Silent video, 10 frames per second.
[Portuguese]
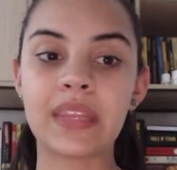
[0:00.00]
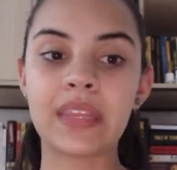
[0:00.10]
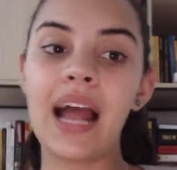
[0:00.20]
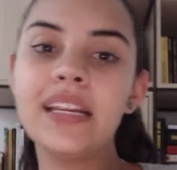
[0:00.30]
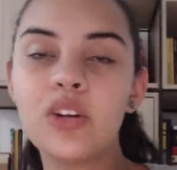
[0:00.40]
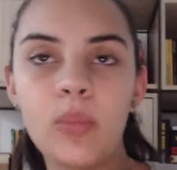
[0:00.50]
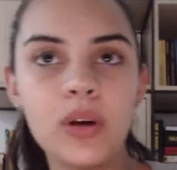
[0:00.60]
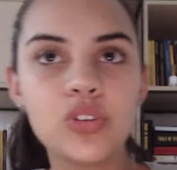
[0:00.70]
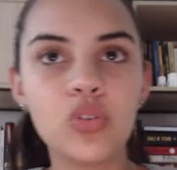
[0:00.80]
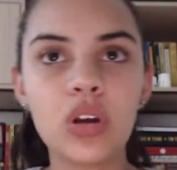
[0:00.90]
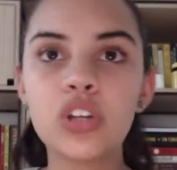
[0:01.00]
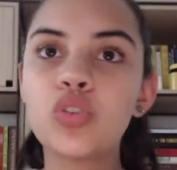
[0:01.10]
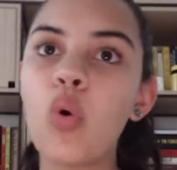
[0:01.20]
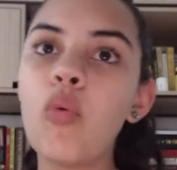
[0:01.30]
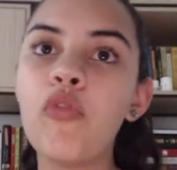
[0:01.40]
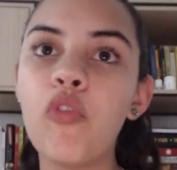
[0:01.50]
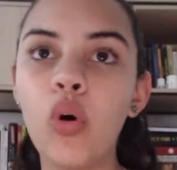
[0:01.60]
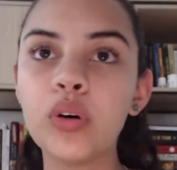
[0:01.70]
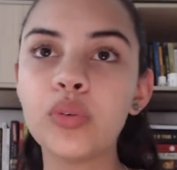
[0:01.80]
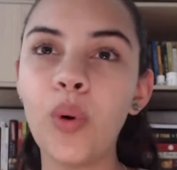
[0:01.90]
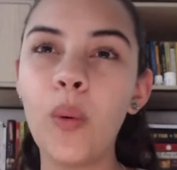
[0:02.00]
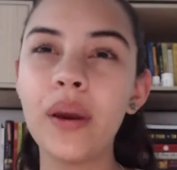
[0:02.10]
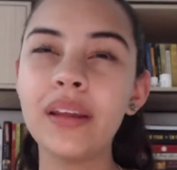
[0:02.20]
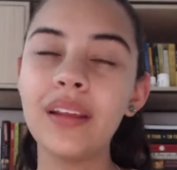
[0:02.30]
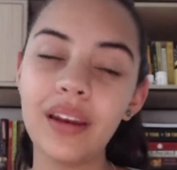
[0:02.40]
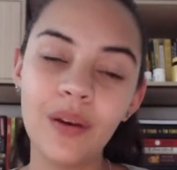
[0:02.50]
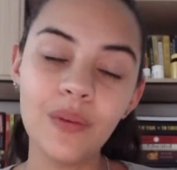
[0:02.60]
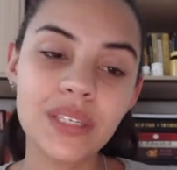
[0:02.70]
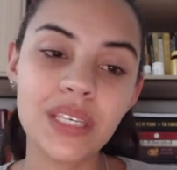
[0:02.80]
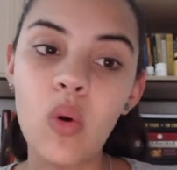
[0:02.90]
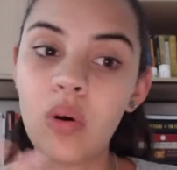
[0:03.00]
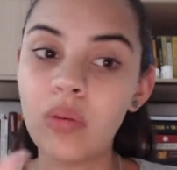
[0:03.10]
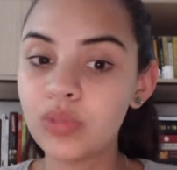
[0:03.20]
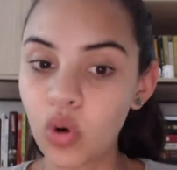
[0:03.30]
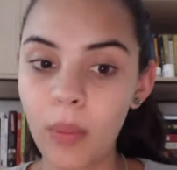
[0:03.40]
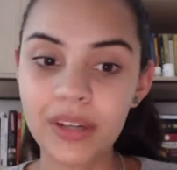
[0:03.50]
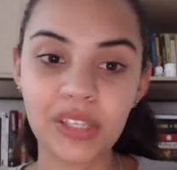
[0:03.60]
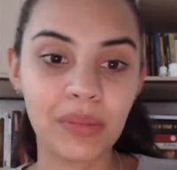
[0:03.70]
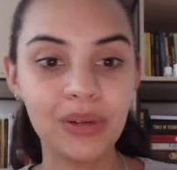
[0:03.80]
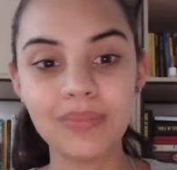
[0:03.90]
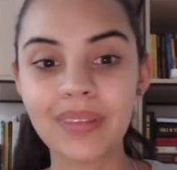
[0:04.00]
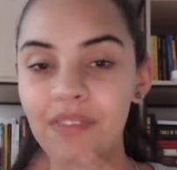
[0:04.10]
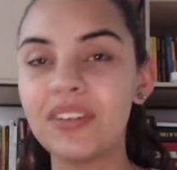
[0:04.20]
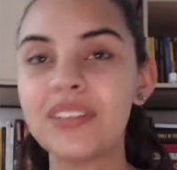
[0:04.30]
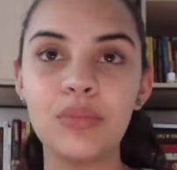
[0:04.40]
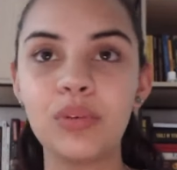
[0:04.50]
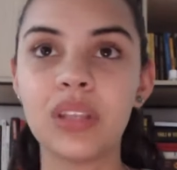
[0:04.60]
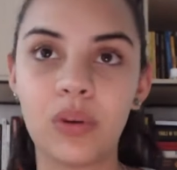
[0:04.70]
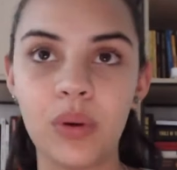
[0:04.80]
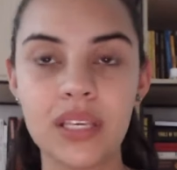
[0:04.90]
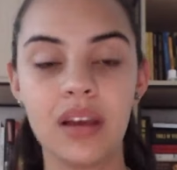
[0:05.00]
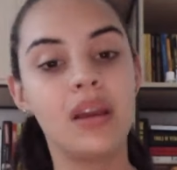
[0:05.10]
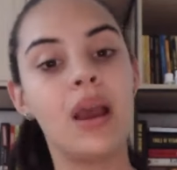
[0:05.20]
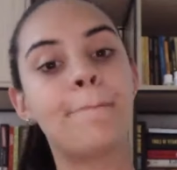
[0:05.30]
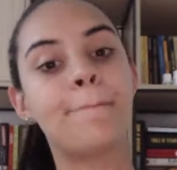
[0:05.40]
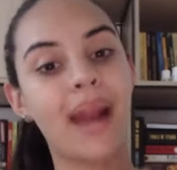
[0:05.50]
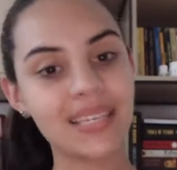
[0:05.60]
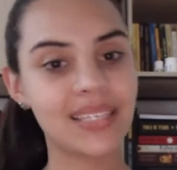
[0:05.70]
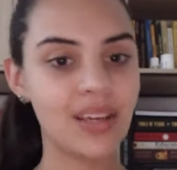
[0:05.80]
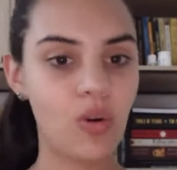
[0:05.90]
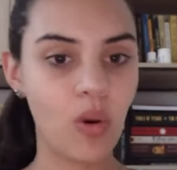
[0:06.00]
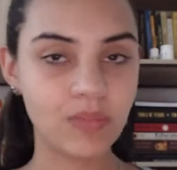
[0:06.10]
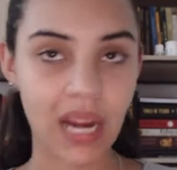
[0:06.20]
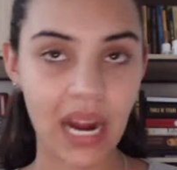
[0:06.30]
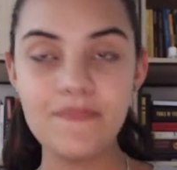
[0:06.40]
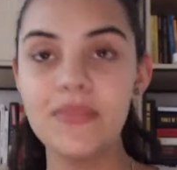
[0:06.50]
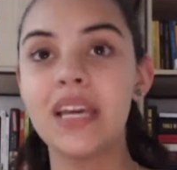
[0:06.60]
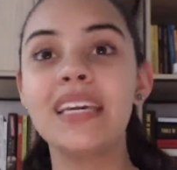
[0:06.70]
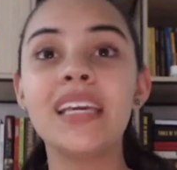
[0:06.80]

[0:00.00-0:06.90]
tá ali numa zona de conforto ou ainda não se encontrou, mas também não tá fazendo muita coisa para se encontrar.